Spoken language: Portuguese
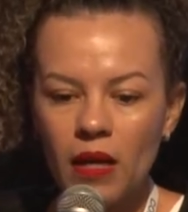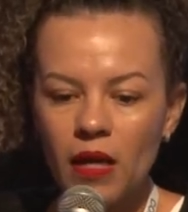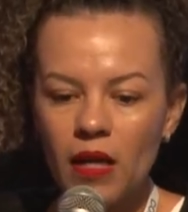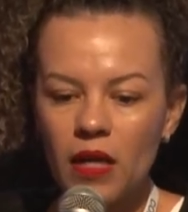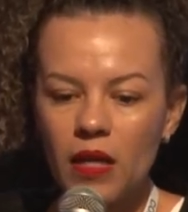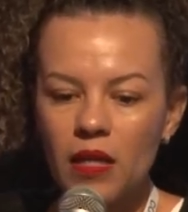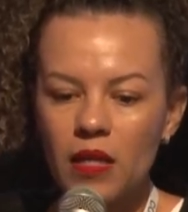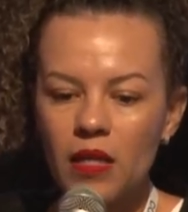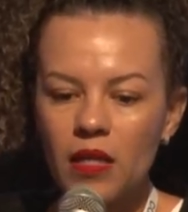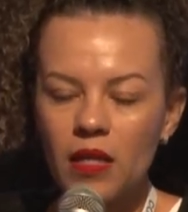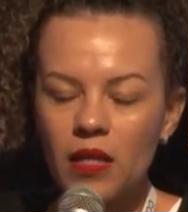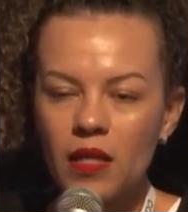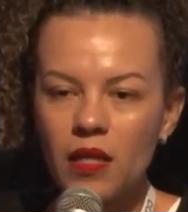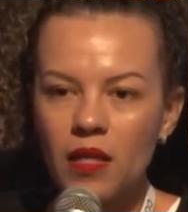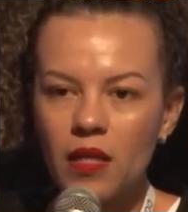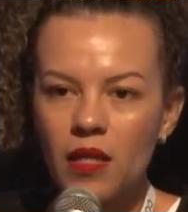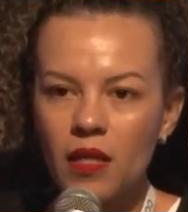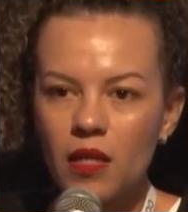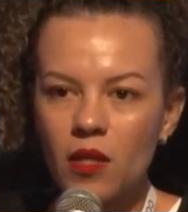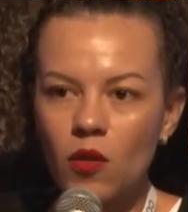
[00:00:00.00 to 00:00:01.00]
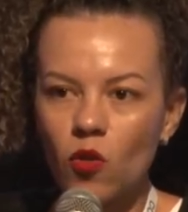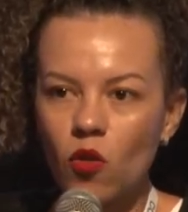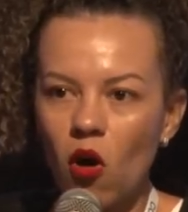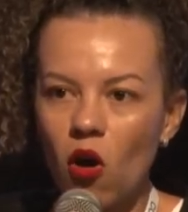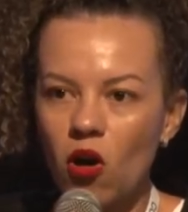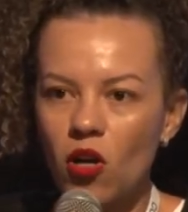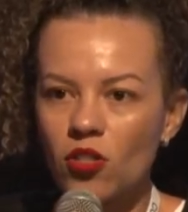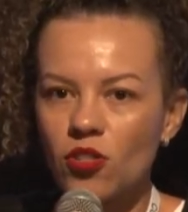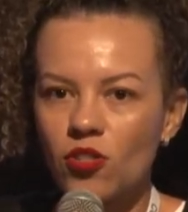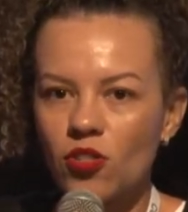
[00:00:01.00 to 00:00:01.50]
E
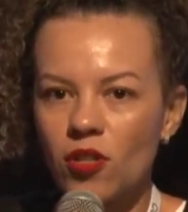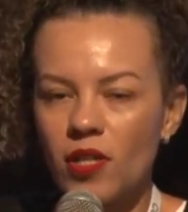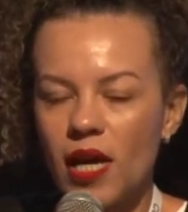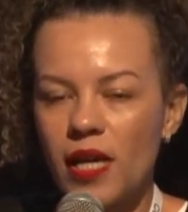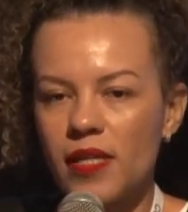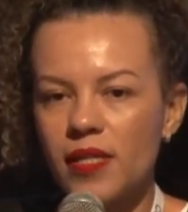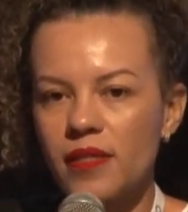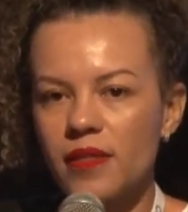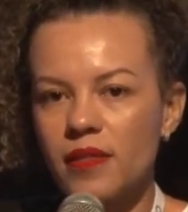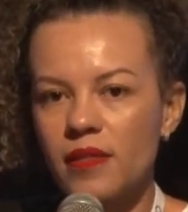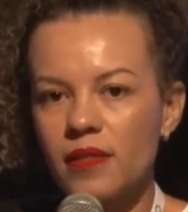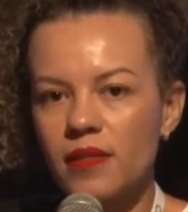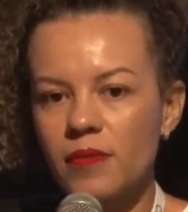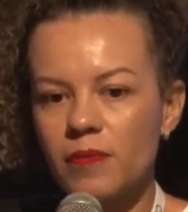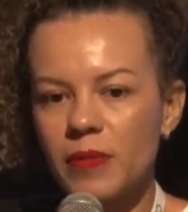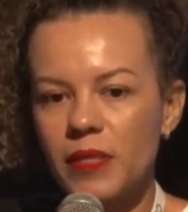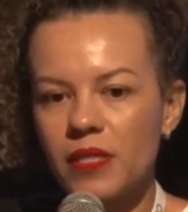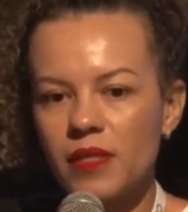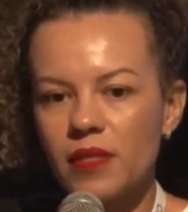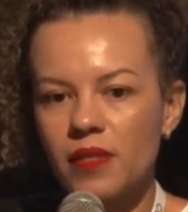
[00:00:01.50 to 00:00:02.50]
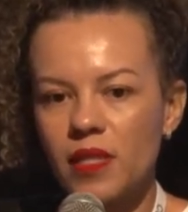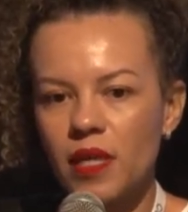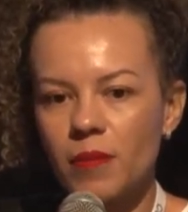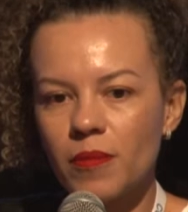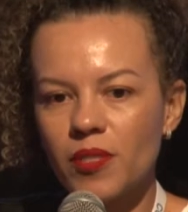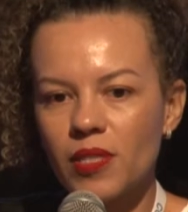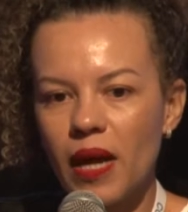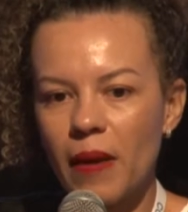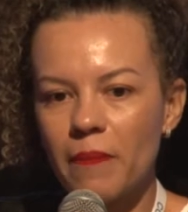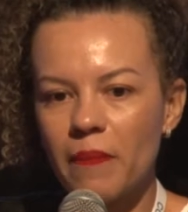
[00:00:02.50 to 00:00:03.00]
nós, jornalistas, precisamos
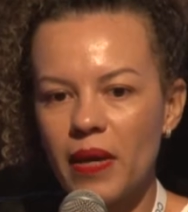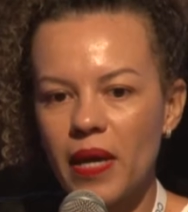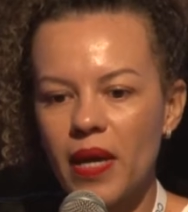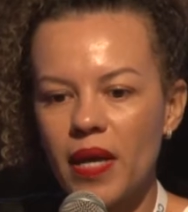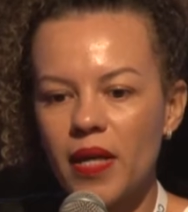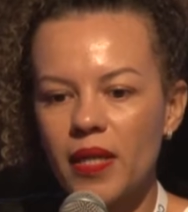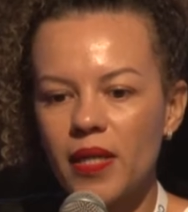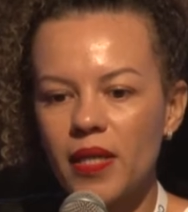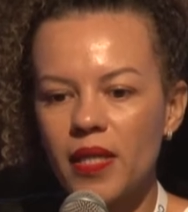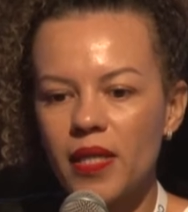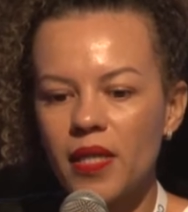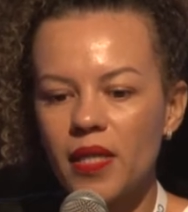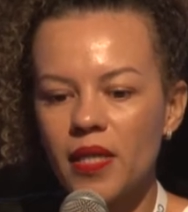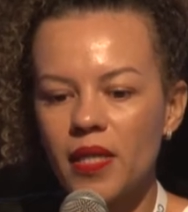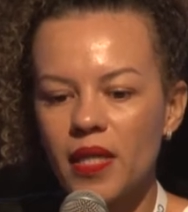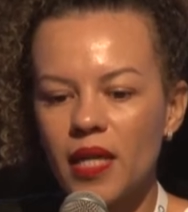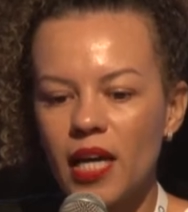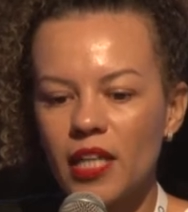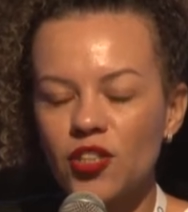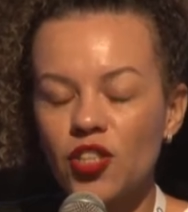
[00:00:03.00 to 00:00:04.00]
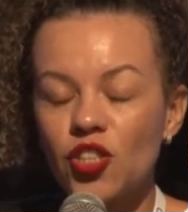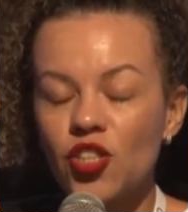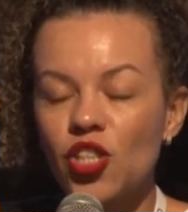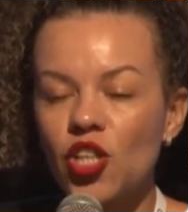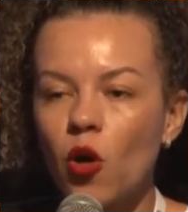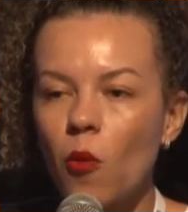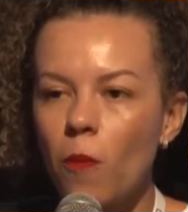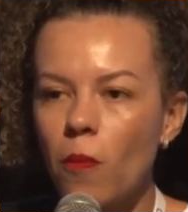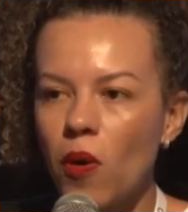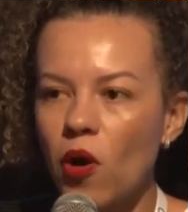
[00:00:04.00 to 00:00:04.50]
saber que a gente
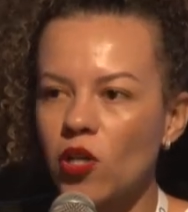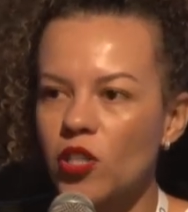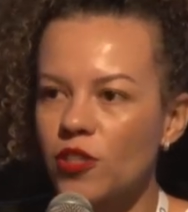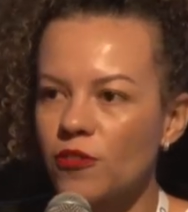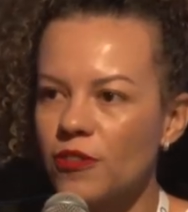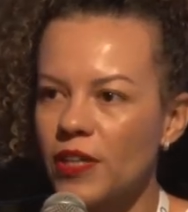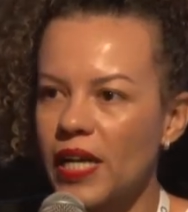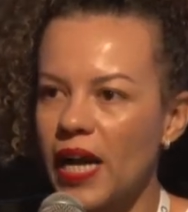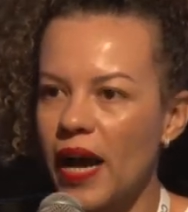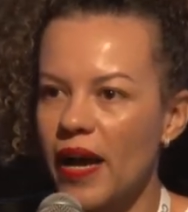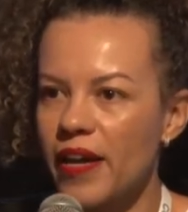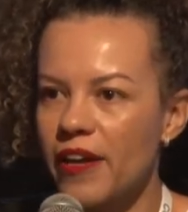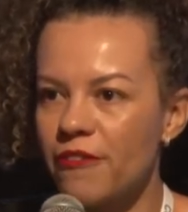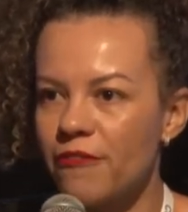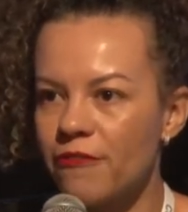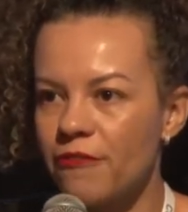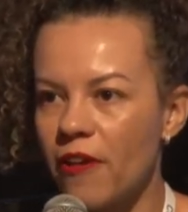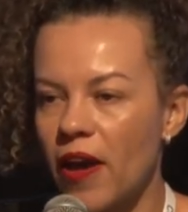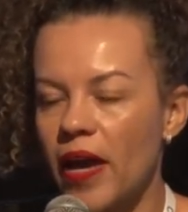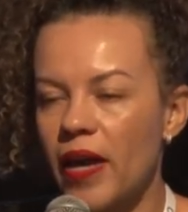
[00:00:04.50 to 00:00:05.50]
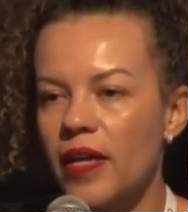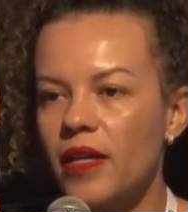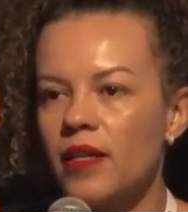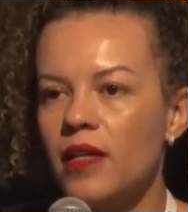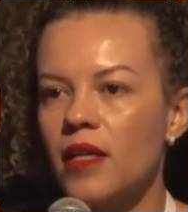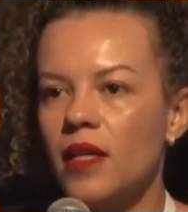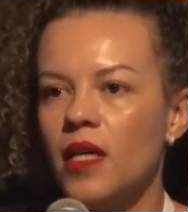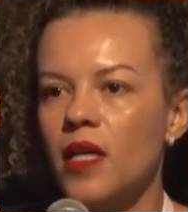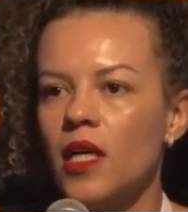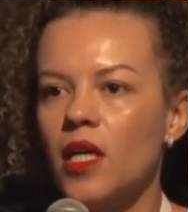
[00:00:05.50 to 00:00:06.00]
não pode ficar refém
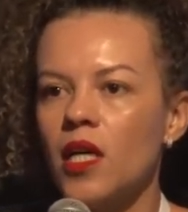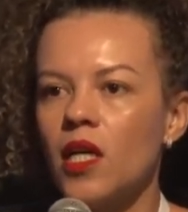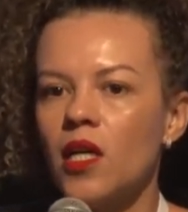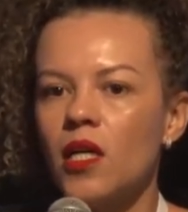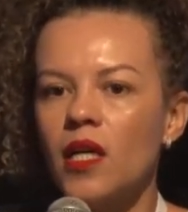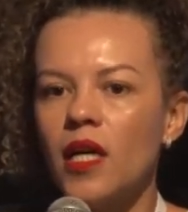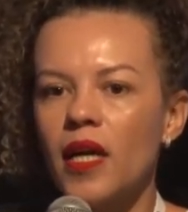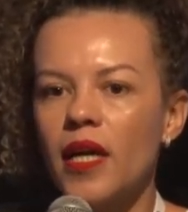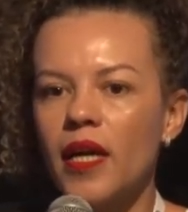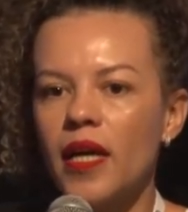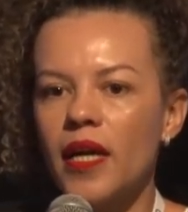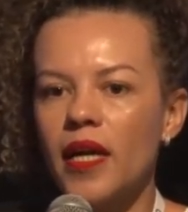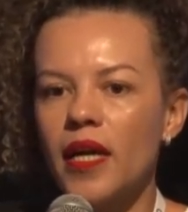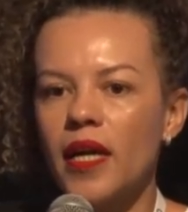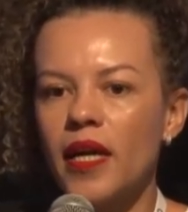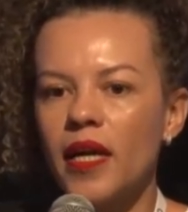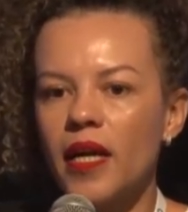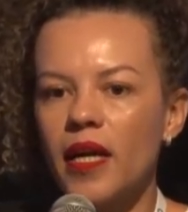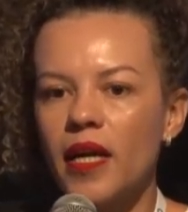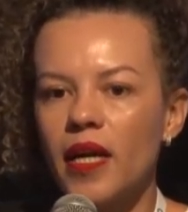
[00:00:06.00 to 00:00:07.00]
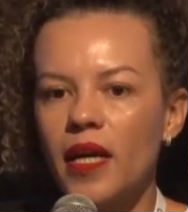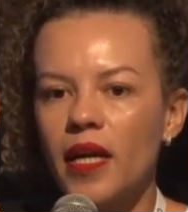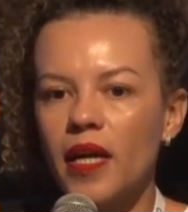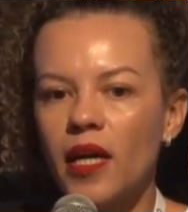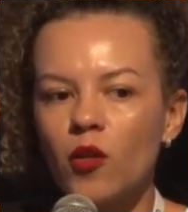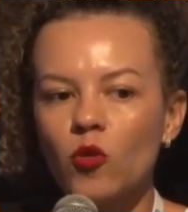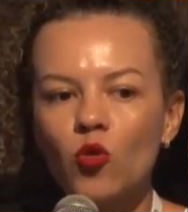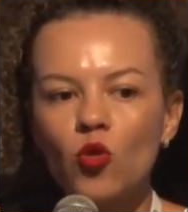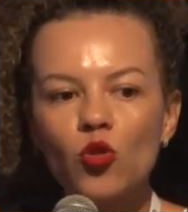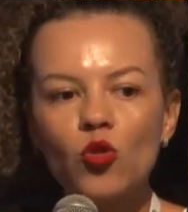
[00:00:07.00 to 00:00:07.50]
é, dos